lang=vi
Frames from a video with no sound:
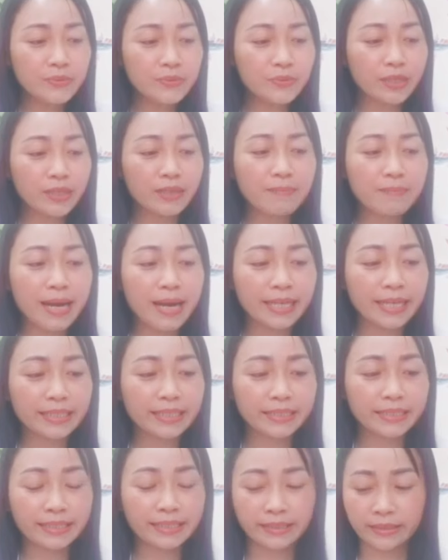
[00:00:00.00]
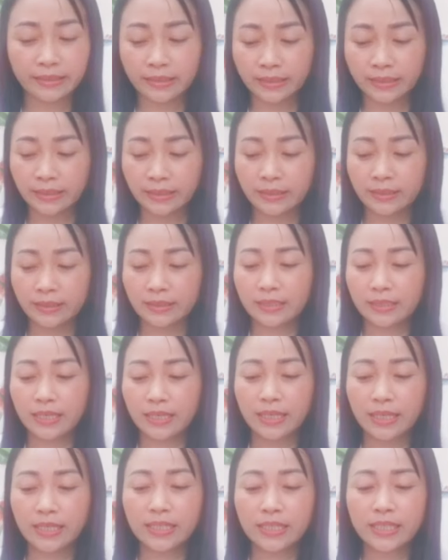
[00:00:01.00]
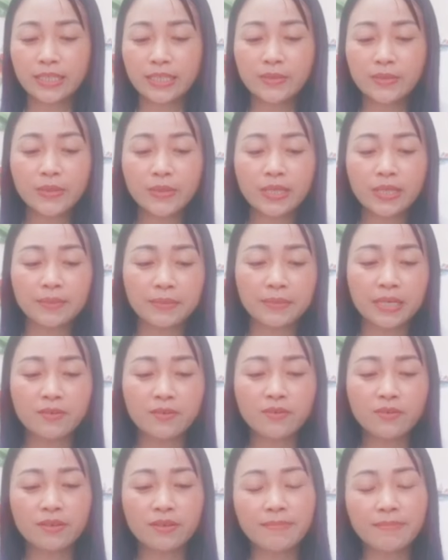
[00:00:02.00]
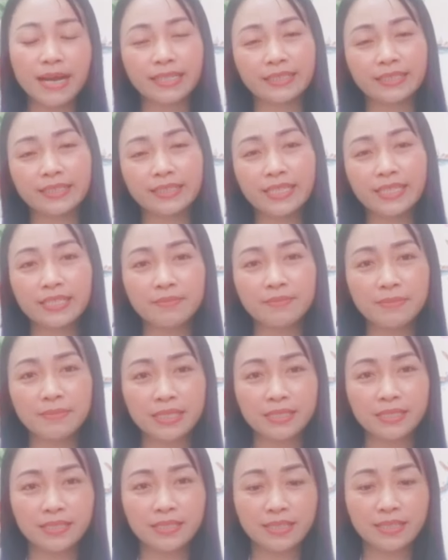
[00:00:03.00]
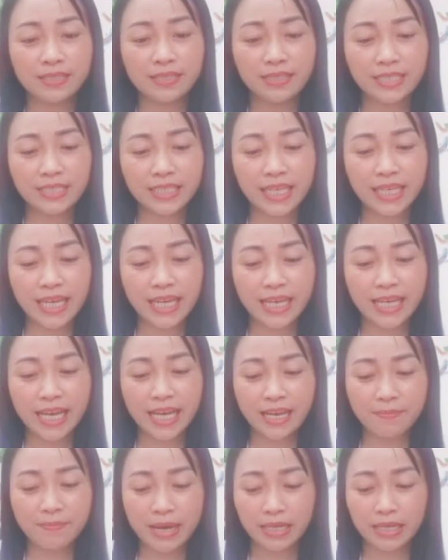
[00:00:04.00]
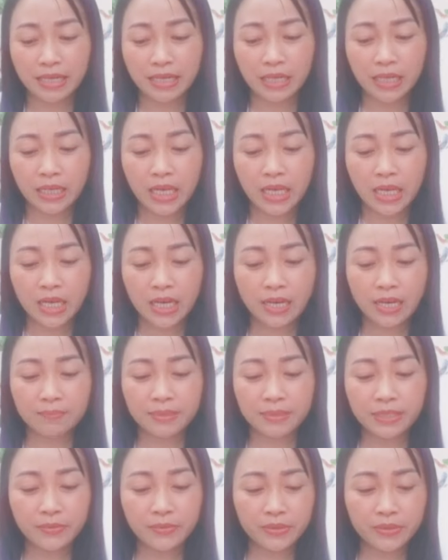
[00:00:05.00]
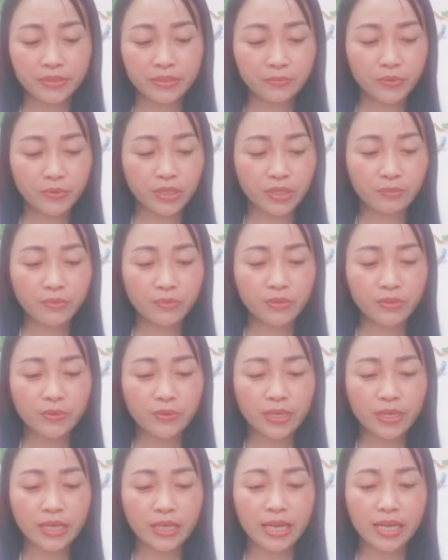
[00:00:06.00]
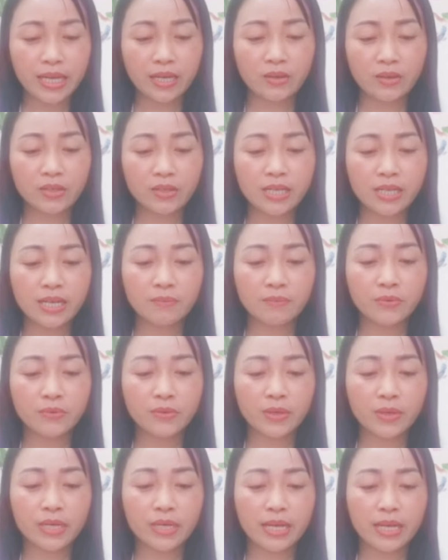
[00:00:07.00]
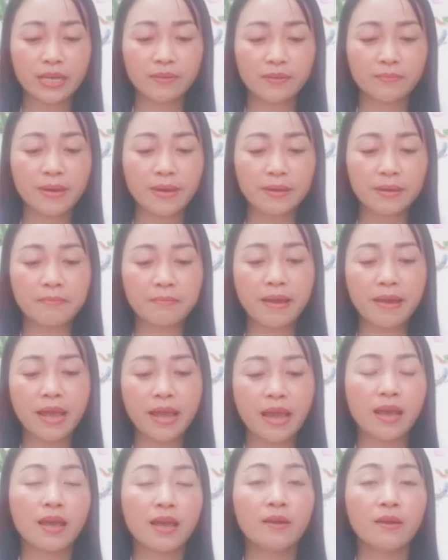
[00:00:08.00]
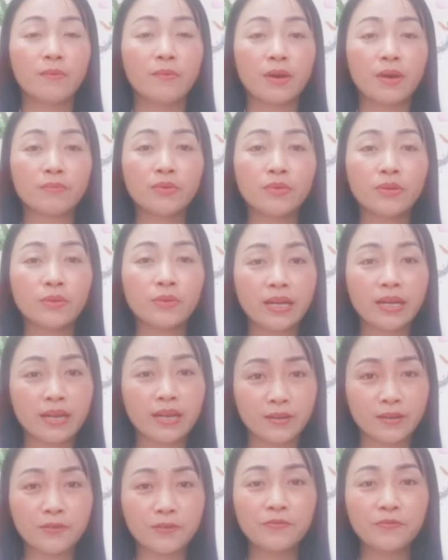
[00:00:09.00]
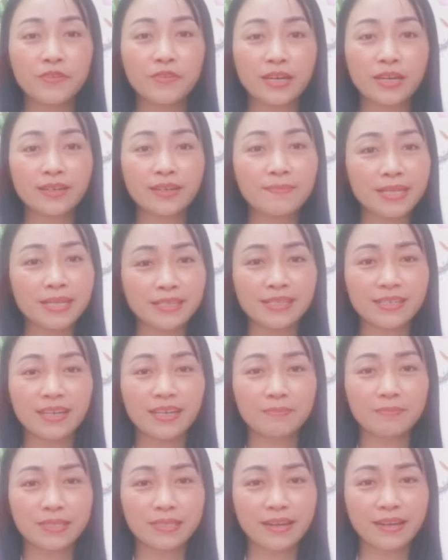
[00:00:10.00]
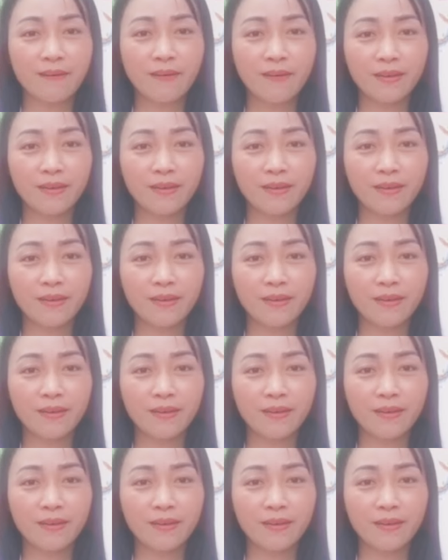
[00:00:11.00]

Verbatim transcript: của các bạn à, cái cuộc gặp gỡ của các bạn ở đây thì mình nhìn thấy như thế này hai bạn này gặp nhau ở trong một cái mối quan hệ có nghĩa là mối quan hệ bạn bè hoặc mối quan hệ công việc các bạn sẽ gặp nhau